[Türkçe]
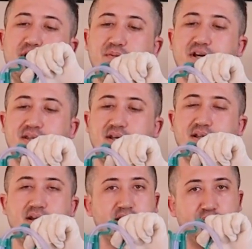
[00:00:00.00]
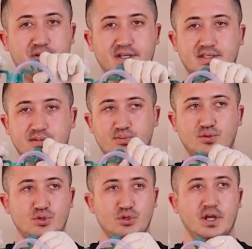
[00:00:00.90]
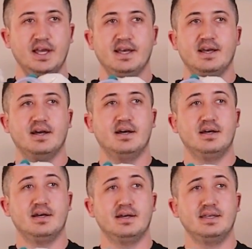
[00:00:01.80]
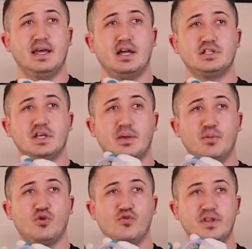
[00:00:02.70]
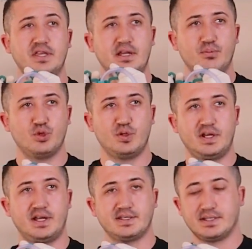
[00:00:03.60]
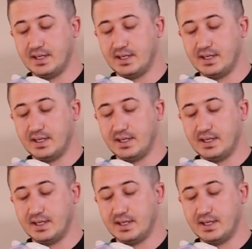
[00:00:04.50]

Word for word: önemli hatalardan birisi budur. Ee, yer çekimi kuvvetiyle bu direnç